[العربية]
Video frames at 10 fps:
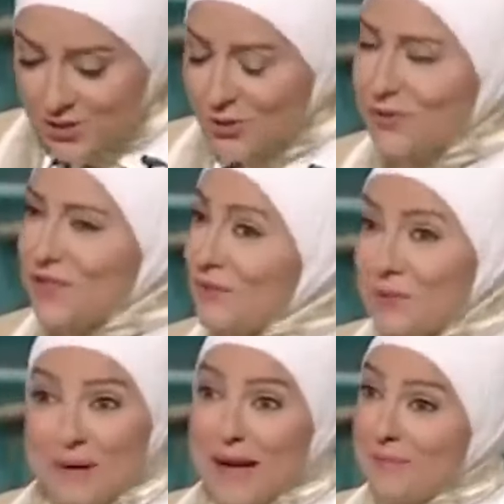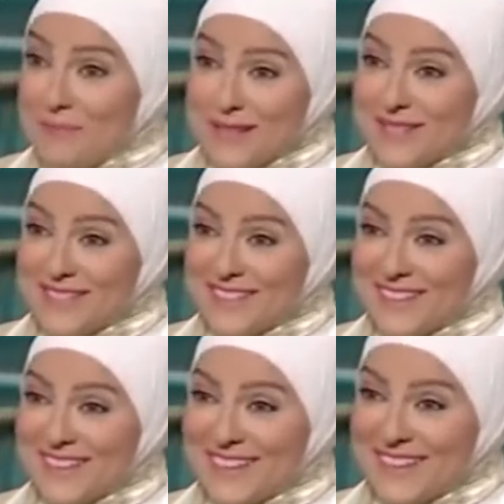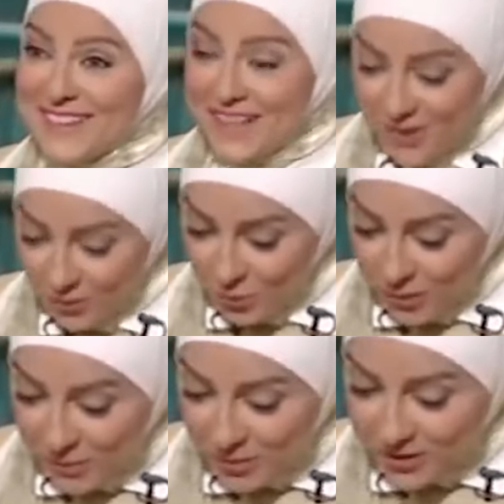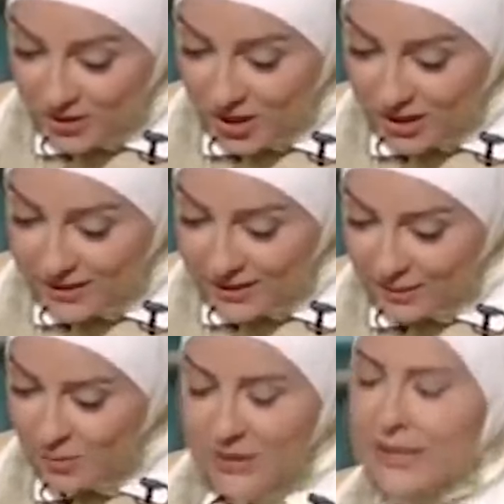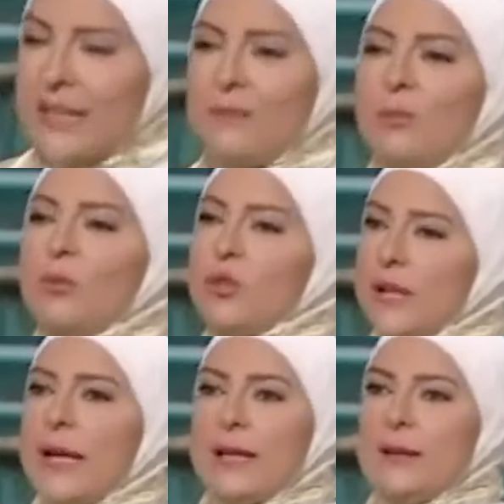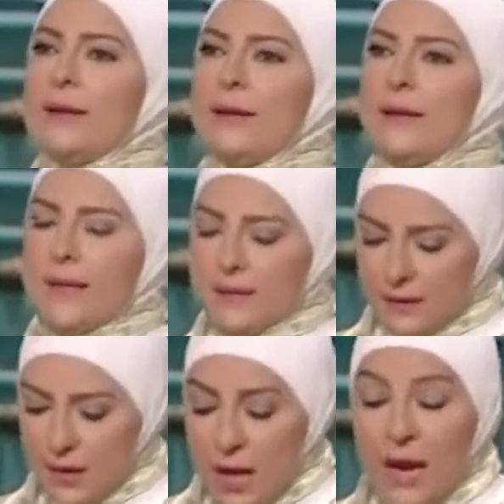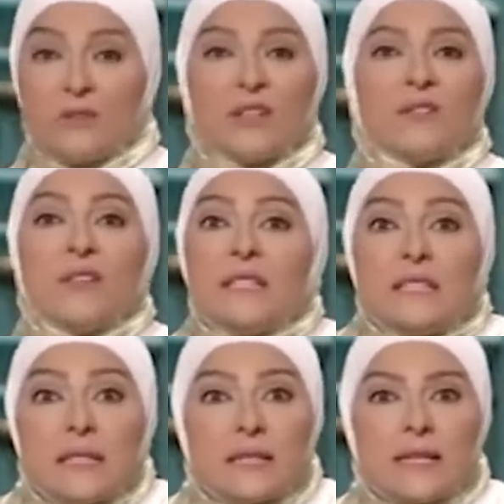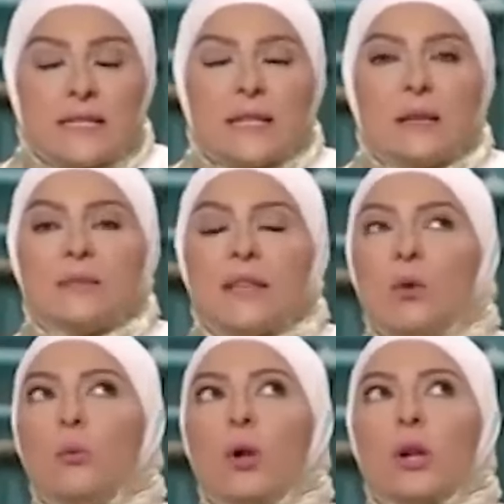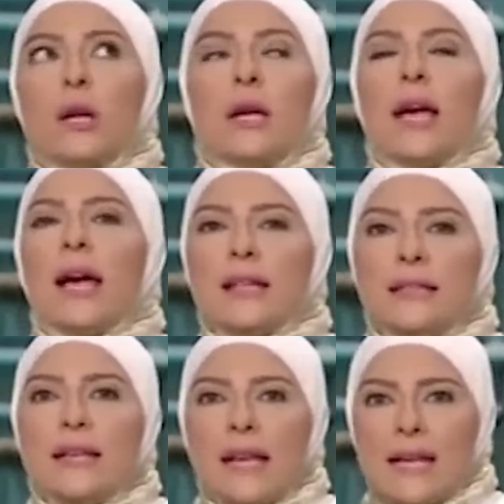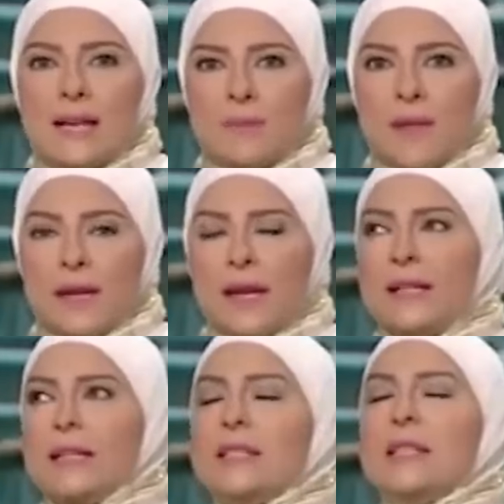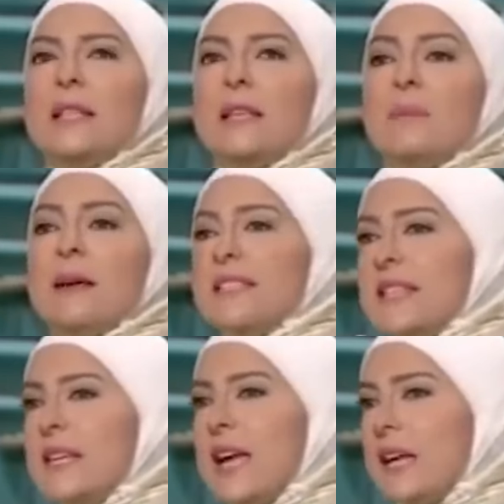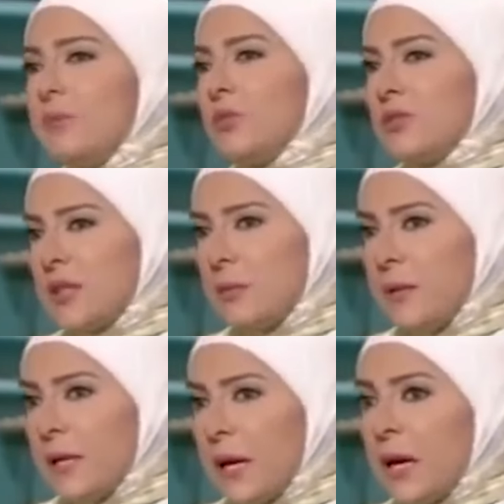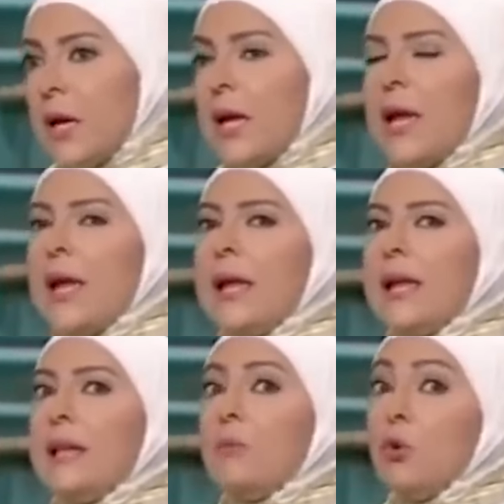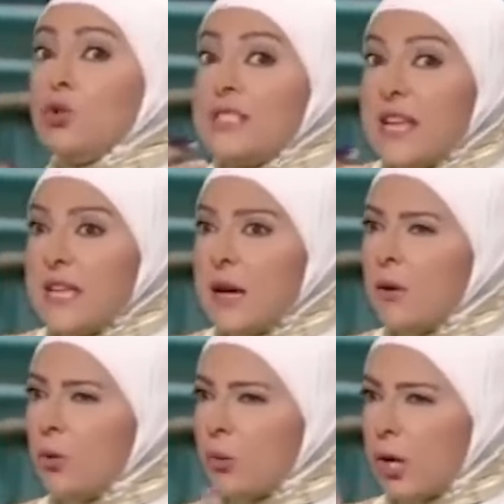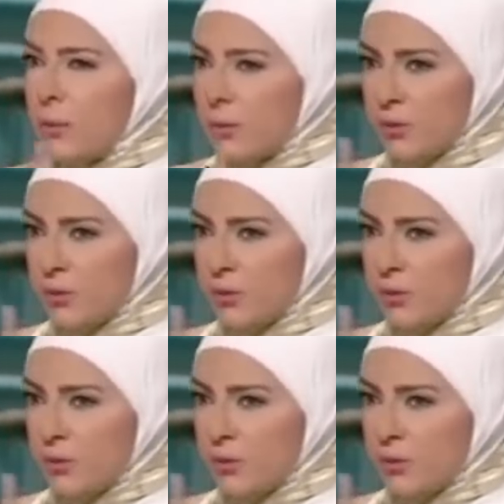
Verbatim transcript: شوف لي ابو محمد دي ام محمد اللي راحت ايه بتتكلم بمنتهى يعني على فكره في كتير ناس كده بس اول مره حد يكلمنا يعني الناس المأذيه هي اللي بتتصل بينا المؤذيه عمرها ما